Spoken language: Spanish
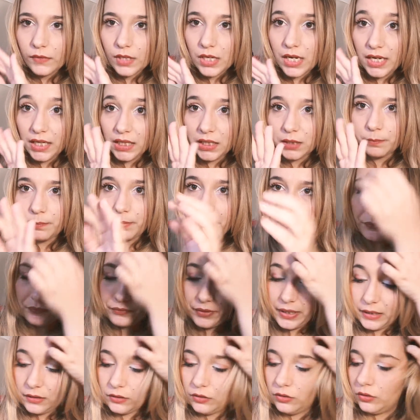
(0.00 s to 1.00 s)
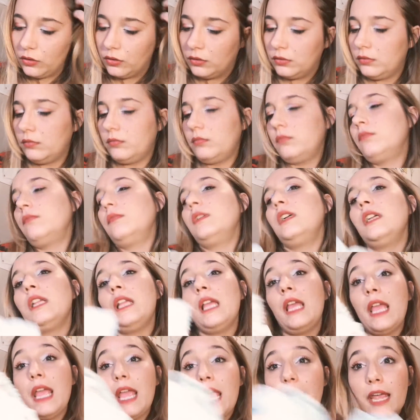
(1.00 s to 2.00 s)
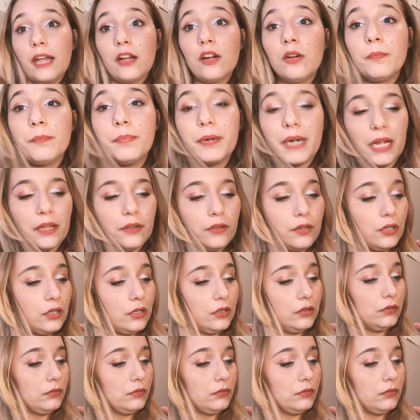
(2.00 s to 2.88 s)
es perfecto. He comprado